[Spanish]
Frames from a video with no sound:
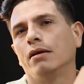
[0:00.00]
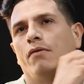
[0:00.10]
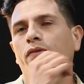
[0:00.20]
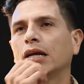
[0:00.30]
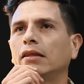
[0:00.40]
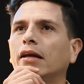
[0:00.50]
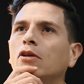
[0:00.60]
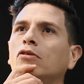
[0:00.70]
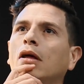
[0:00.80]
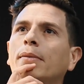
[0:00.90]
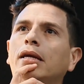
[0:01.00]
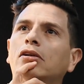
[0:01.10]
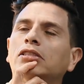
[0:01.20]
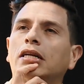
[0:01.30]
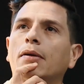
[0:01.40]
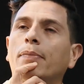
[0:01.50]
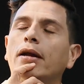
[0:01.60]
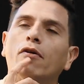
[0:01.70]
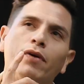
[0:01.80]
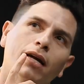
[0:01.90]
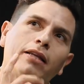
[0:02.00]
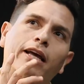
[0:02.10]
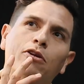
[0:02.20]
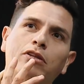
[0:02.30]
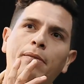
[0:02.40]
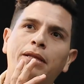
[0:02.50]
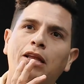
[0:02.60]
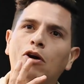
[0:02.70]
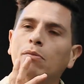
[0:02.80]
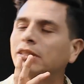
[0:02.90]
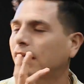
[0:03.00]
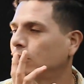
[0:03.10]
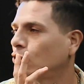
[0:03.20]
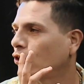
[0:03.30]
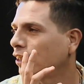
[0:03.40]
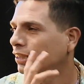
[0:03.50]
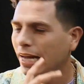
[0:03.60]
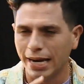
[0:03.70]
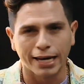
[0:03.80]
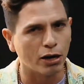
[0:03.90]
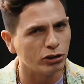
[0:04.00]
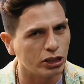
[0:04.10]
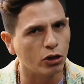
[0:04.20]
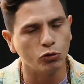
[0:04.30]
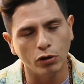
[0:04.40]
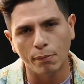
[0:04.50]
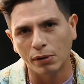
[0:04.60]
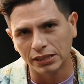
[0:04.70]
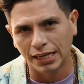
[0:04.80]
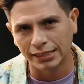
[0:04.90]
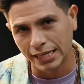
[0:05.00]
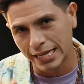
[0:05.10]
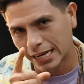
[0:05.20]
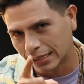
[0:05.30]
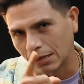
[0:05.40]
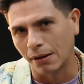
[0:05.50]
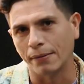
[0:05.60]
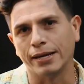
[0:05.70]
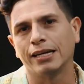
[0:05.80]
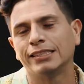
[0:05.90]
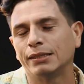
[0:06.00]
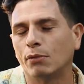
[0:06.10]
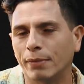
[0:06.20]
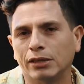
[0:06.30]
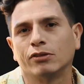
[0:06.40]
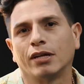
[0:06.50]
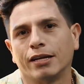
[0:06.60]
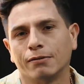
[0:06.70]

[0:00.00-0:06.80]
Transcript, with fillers: fíjate que yo también quiero ser rapera o fíjate que yo también tengo mis canciones. ¿Qué consejo tú le puedes dar a esa niña que te va a ver en este momento, Tania?